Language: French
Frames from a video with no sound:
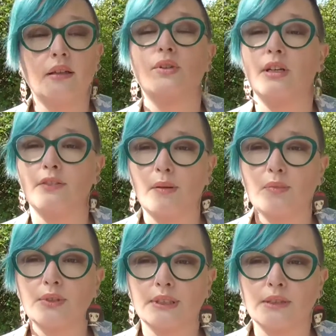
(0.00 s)
Donc les
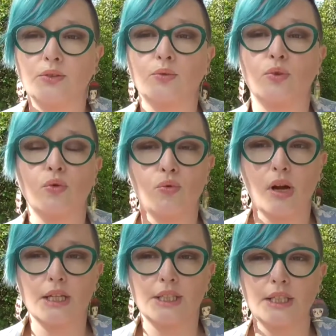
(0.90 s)
femmes enceintes sont
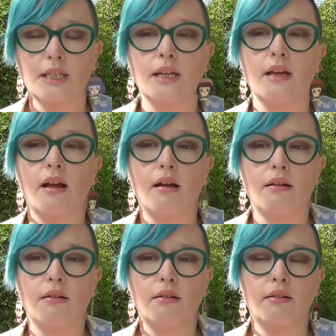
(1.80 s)
encouragées
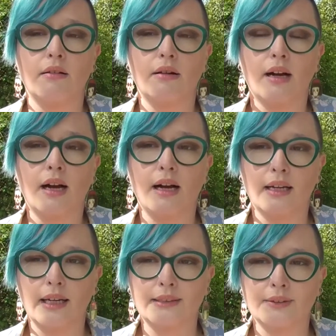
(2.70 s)
euh, à
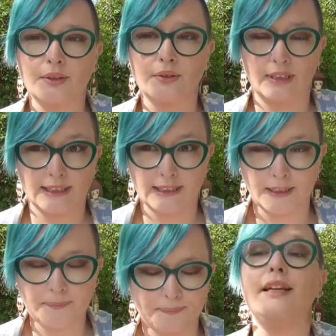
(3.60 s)
être
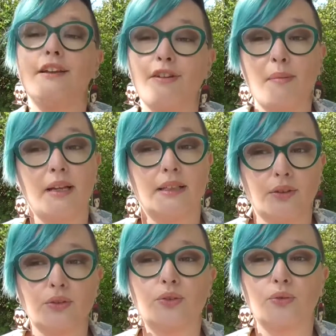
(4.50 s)
vaccinées et les femmes
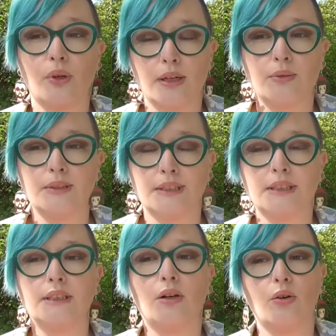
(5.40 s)
allaitantes sont elles
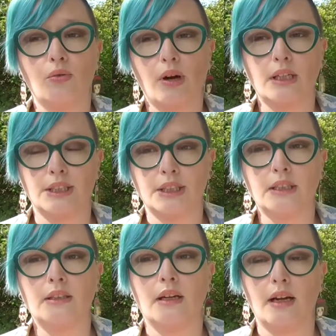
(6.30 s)
aussi
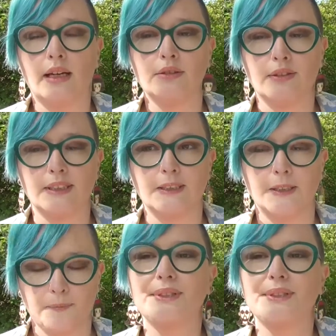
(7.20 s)
encouragées à être vaccinées.